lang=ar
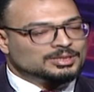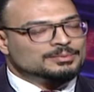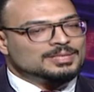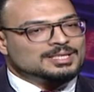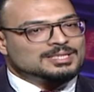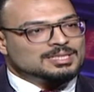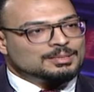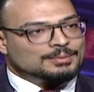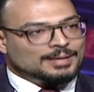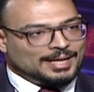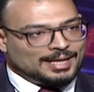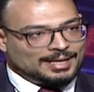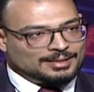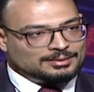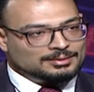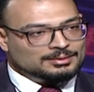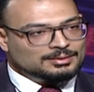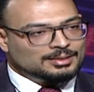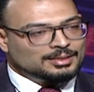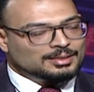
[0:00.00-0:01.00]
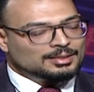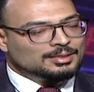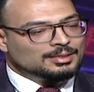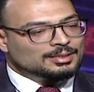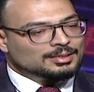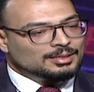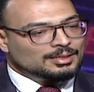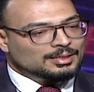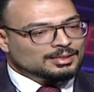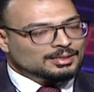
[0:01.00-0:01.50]
من استبعاد
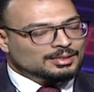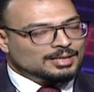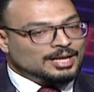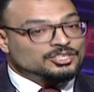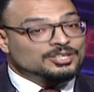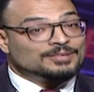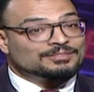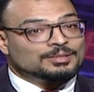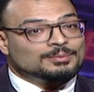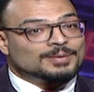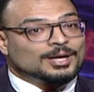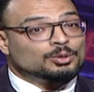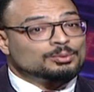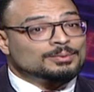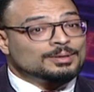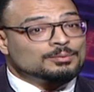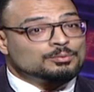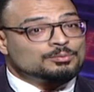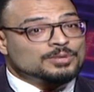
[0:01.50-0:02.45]
آه، عشان في معلومه ده.